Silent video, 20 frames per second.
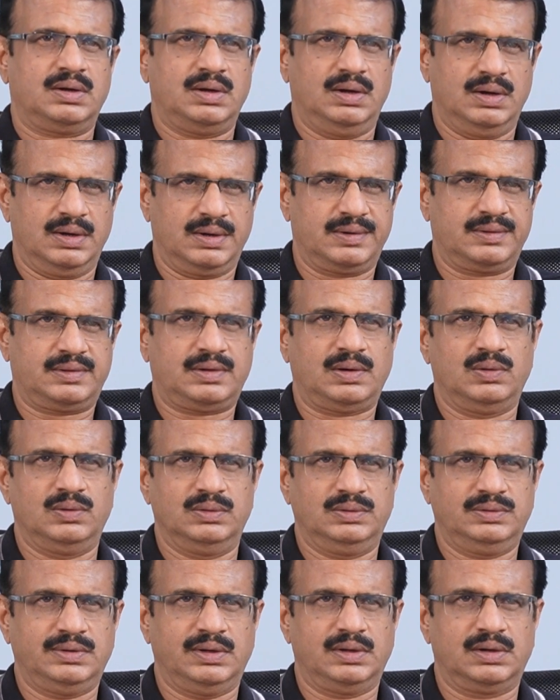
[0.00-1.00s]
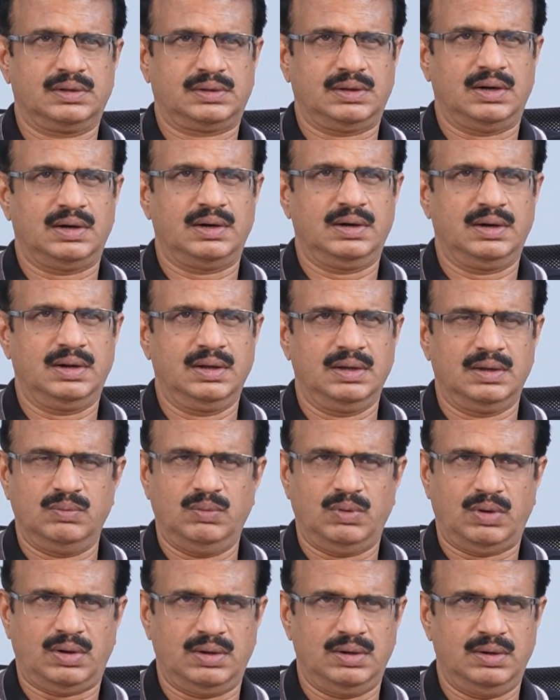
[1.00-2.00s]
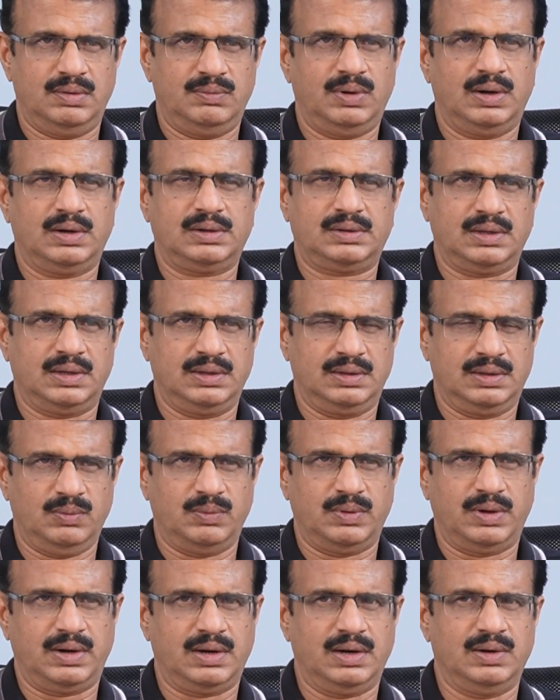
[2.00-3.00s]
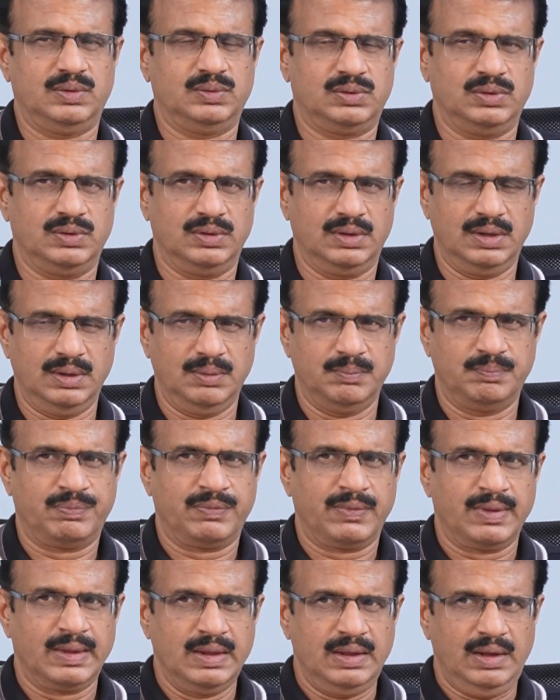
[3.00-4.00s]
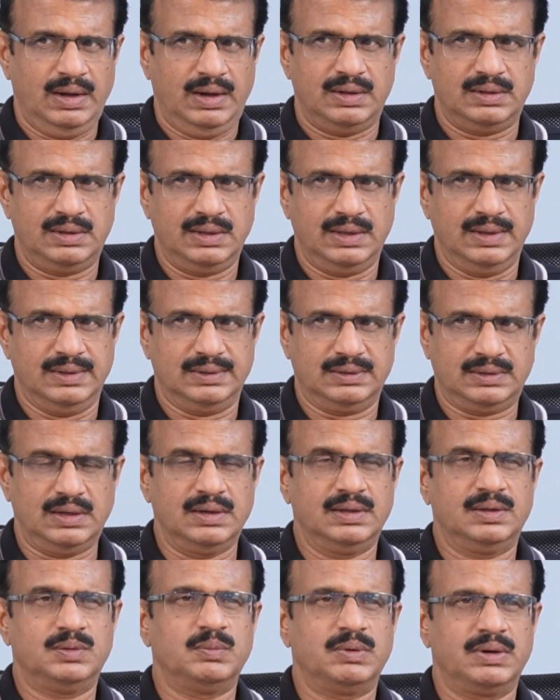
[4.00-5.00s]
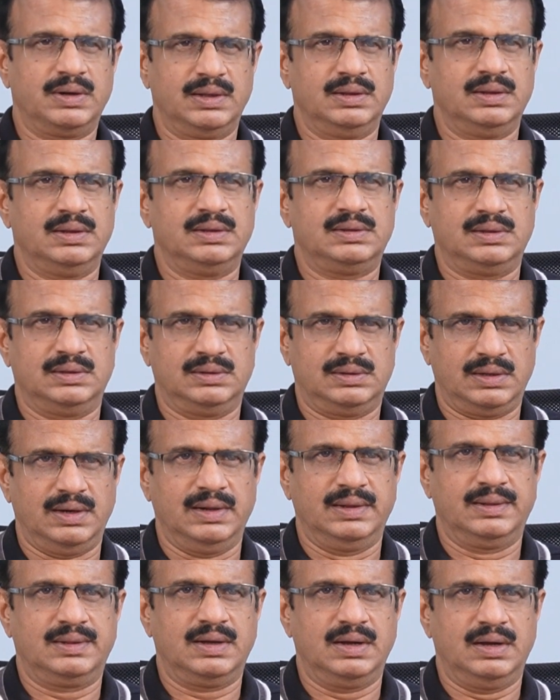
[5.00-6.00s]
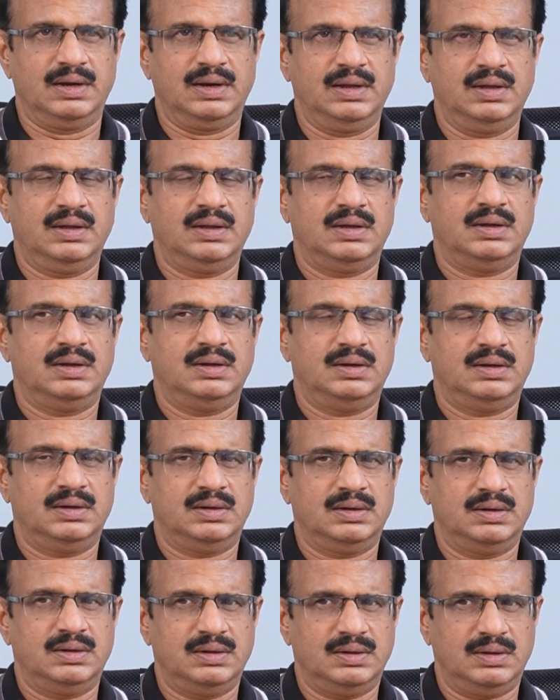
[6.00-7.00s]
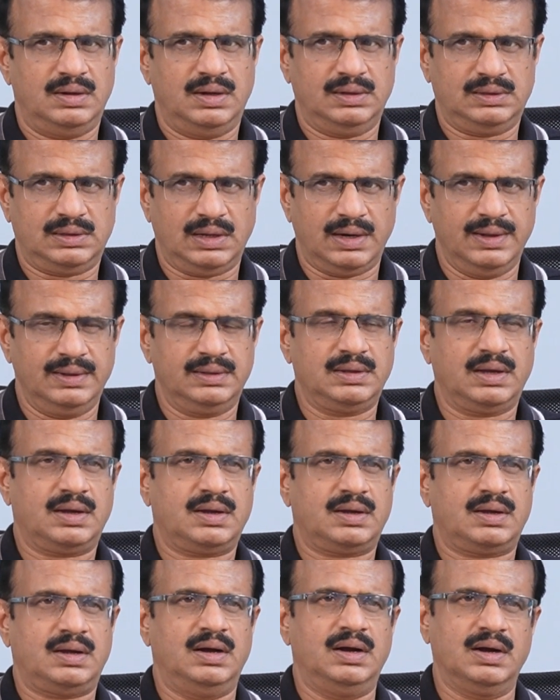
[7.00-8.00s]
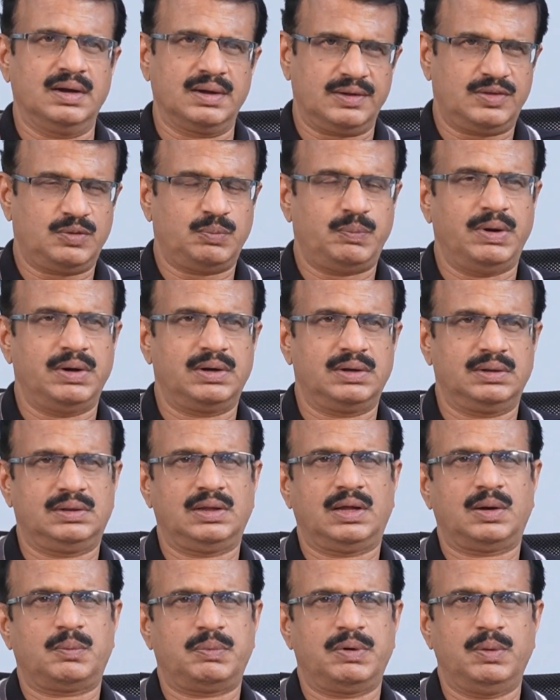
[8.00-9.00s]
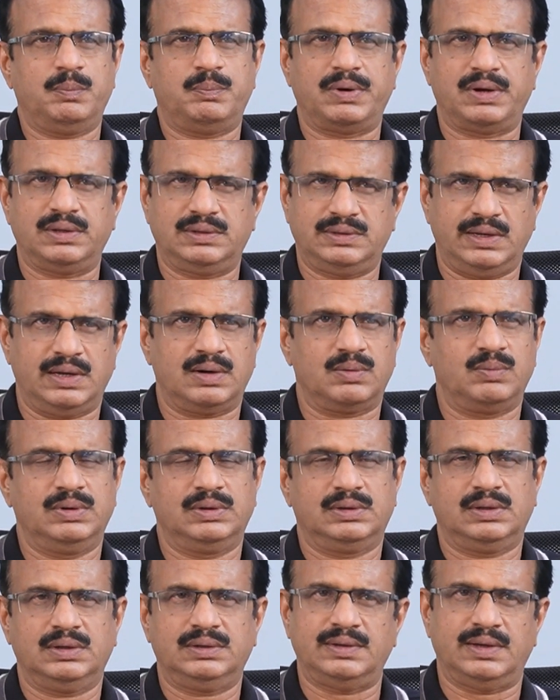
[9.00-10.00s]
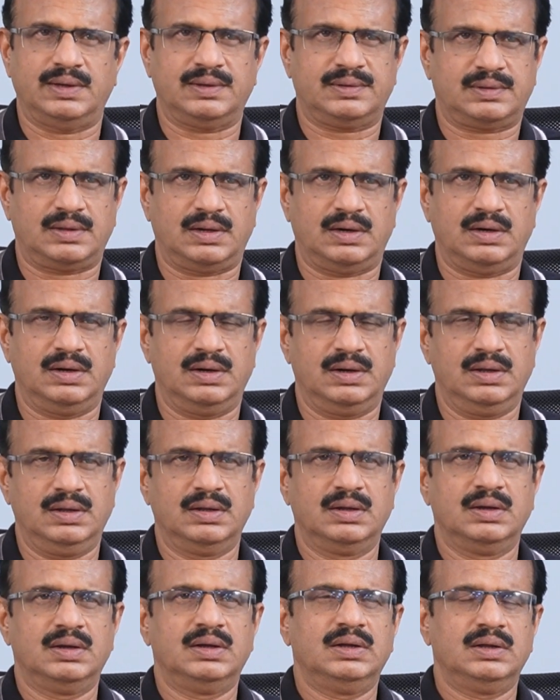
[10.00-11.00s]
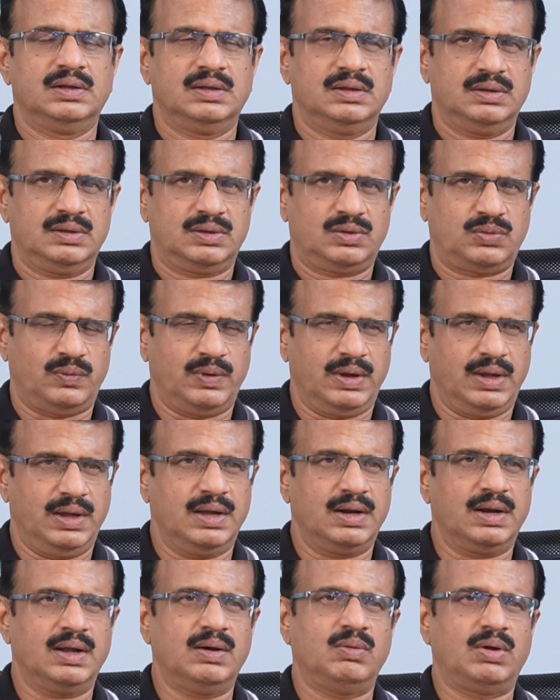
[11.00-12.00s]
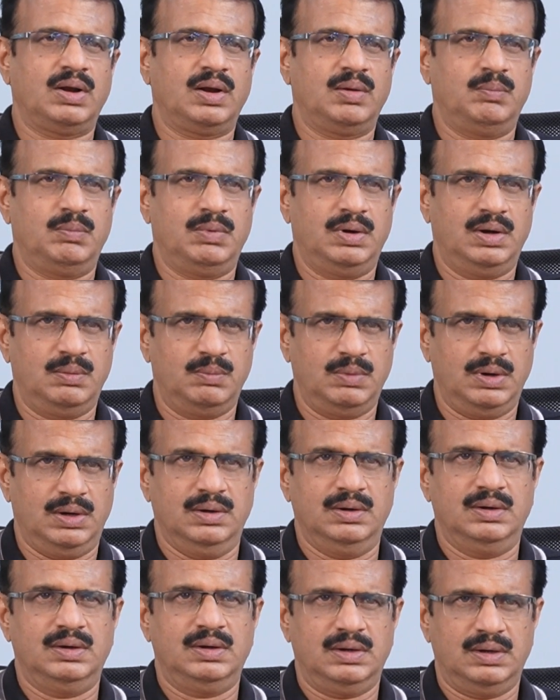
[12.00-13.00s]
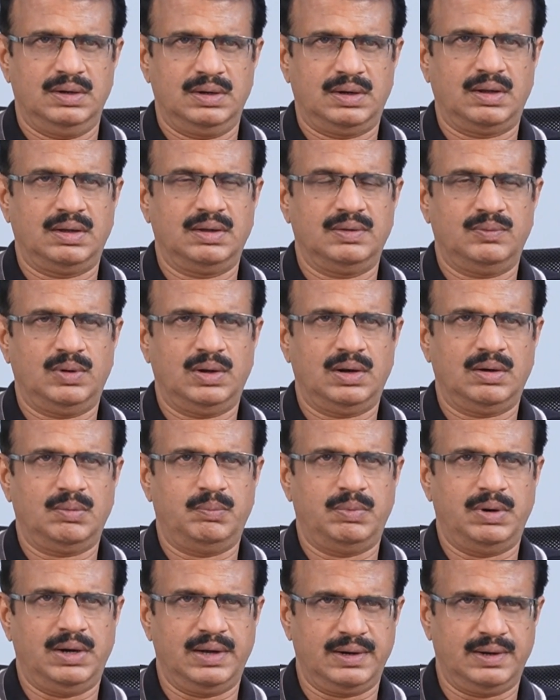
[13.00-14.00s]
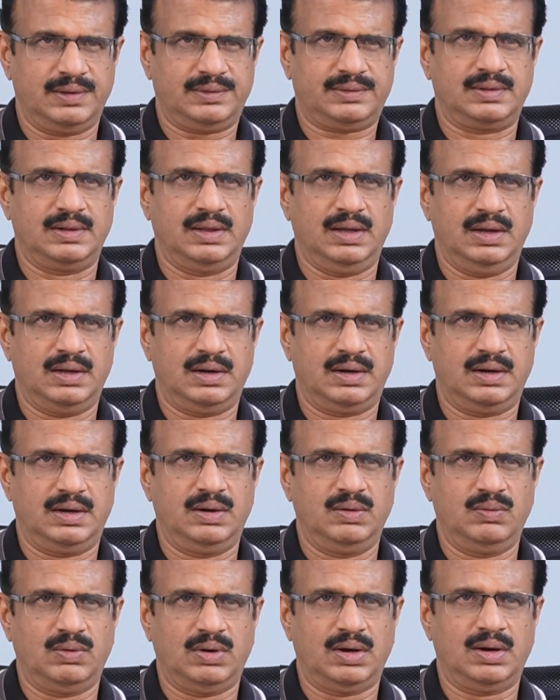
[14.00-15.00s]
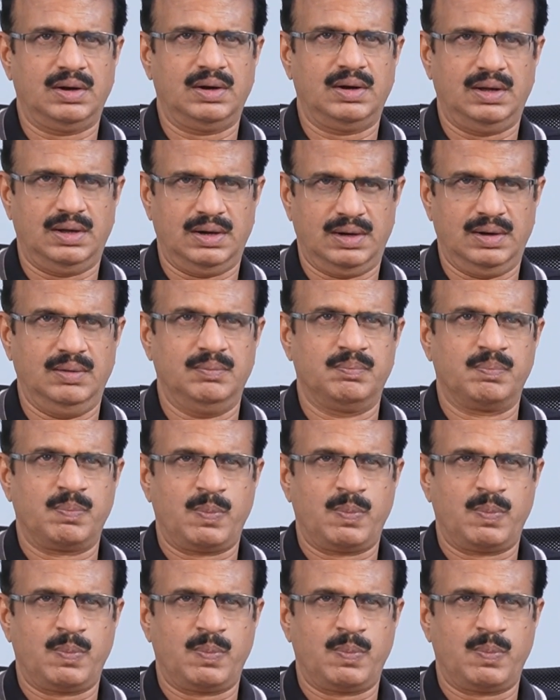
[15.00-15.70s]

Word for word: కాంగ్రెస్లో చేరుతాడని ఒక వార్త అయితే వైరల్ అవుతుంది అది ఎంత నిజమనేది అయితే తెలియదు కానీ అతనైతే కాంగ్రెస్ పార్టీ తరఫున ప్రచారం అయితే చేస్తాడని స్వయాన వాళ్ళ మామ అంటే వాళ్ళ భార్య స్నేహారెడ్డి వాళ్ళ నాన్న